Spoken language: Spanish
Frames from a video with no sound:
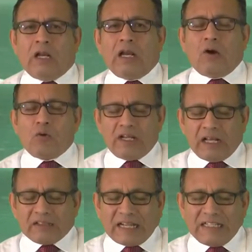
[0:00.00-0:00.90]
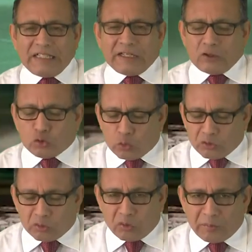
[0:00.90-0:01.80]
La única salida que tuvo
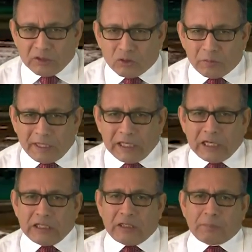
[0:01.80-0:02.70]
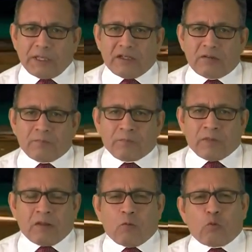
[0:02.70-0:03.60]
en su momento Vela y Pérez
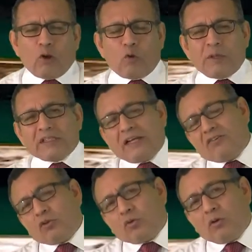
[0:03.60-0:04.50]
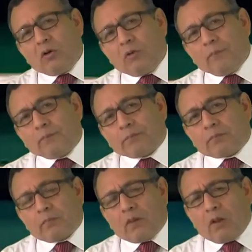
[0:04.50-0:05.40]
fue argumentar esto nuevo,
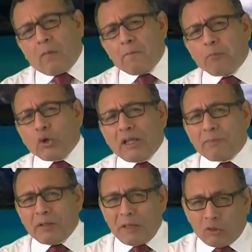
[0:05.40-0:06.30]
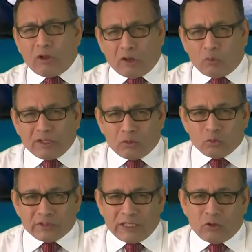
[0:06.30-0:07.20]
porque primero recuerden
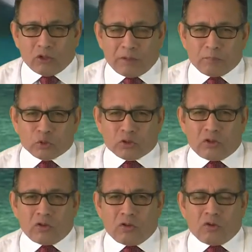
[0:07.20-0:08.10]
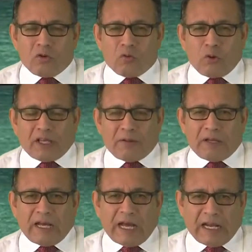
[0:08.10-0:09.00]
ustedes lo que imputó porque
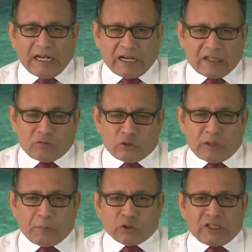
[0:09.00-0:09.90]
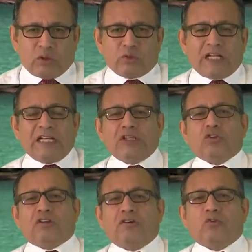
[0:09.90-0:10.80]
la recepción de aportes era un
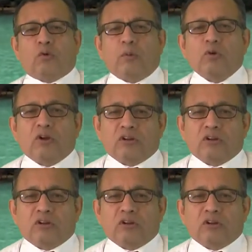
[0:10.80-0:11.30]
delito y se iba a formar una